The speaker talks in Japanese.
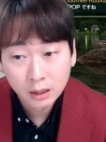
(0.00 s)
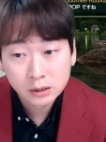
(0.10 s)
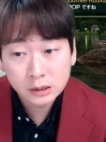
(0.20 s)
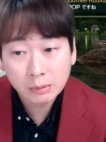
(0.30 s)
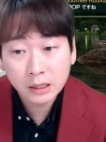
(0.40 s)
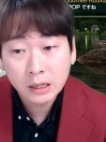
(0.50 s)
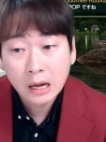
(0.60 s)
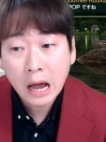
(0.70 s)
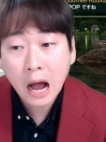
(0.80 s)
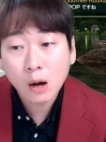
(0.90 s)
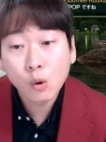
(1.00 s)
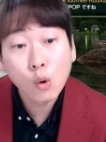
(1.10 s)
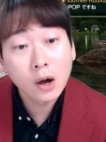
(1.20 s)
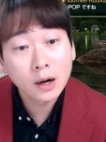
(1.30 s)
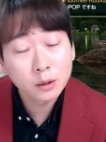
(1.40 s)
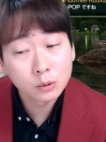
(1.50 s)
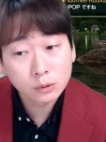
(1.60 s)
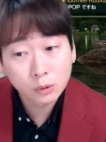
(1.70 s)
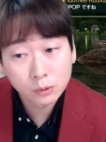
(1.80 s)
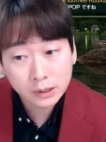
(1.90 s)
つまり、憧れの
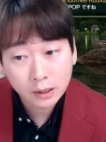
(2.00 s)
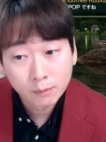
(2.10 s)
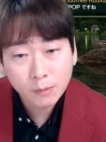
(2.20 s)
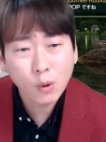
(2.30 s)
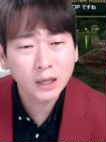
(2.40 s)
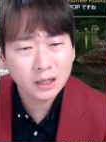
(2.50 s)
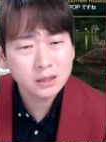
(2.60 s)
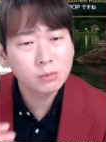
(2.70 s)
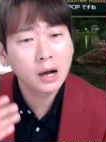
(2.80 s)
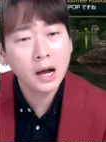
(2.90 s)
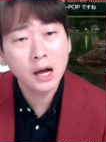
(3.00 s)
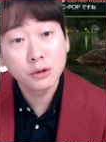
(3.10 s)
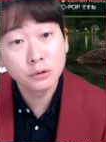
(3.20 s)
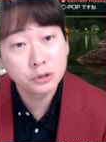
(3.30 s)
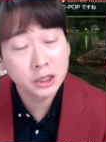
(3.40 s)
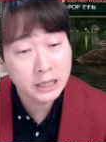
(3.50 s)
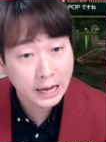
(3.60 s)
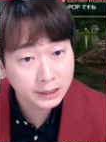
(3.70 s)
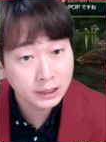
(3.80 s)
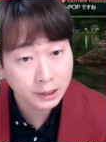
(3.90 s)
存在。まあ私もああいう風に
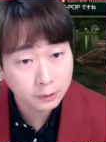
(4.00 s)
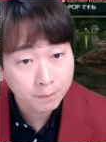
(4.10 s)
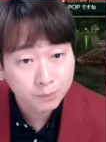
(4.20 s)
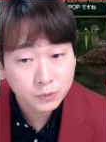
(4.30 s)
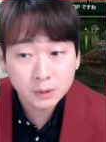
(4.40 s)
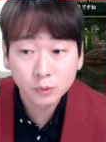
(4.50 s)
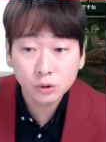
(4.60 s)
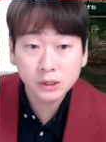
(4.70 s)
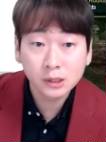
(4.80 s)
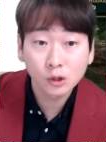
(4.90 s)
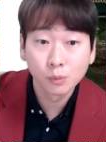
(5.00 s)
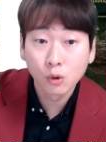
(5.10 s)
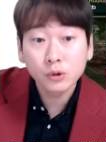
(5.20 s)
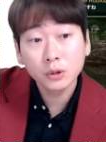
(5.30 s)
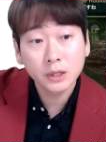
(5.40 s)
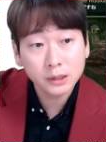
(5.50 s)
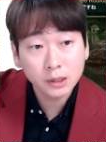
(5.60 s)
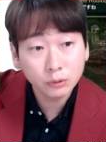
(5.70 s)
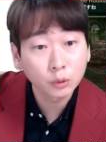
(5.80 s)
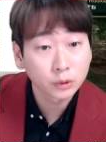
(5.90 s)
なりたいと。自分の人生の目標になっ
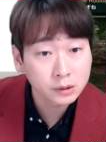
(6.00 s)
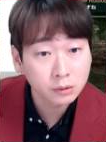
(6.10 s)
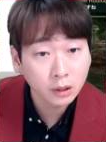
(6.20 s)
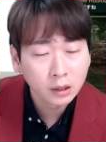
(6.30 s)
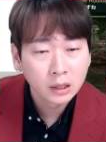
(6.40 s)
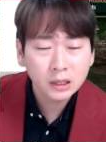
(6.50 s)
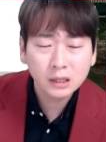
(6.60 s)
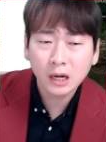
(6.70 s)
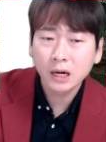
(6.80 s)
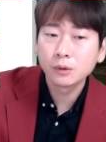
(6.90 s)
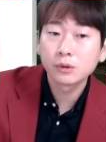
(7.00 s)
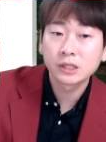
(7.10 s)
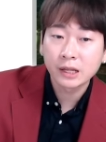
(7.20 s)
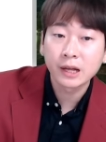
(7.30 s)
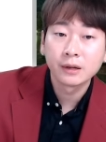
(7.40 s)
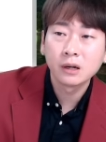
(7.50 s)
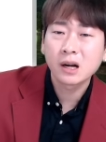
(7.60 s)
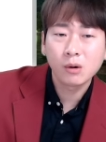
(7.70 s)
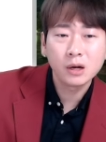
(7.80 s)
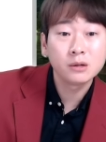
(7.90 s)
ちゃうってことなんですよね。ただアイドルじゃない。あ、
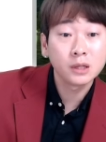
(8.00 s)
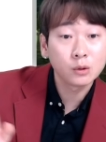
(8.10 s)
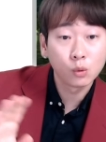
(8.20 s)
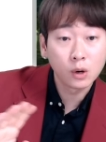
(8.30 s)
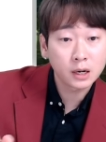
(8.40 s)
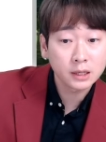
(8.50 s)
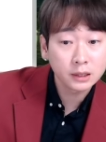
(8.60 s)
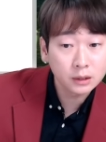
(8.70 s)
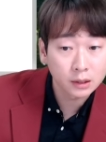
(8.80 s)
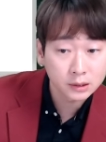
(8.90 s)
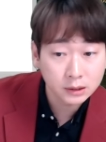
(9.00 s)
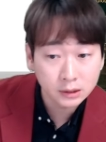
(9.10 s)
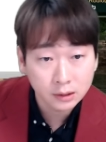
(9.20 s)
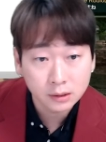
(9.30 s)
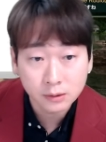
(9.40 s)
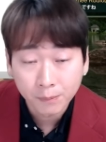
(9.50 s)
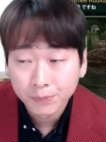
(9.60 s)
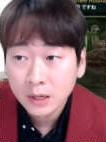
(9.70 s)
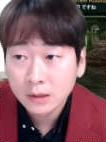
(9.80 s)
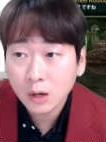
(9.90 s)
可愛いよねで終わらないって話なんですよ。
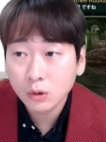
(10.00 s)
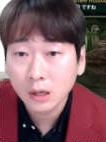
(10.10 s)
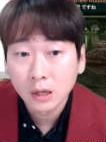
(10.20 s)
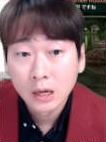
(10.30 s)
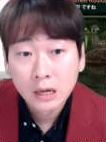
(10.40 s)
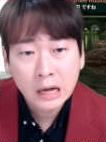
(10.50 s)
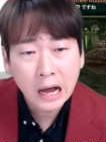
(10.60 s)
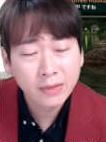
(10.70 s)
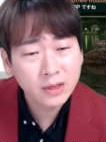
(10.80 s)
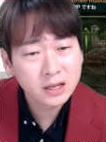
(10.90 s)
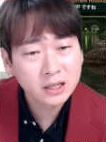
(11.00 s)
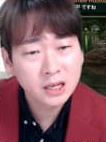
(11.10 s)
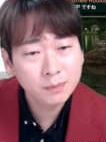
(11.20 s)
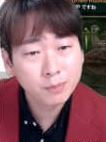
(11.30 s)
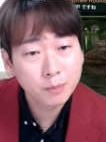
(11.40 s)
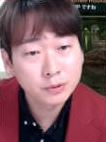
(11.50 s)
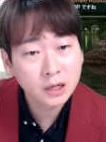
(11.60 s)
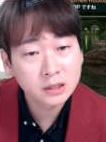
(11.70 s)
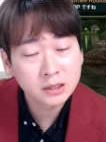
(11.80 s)
なので、あんなに K-POP だ、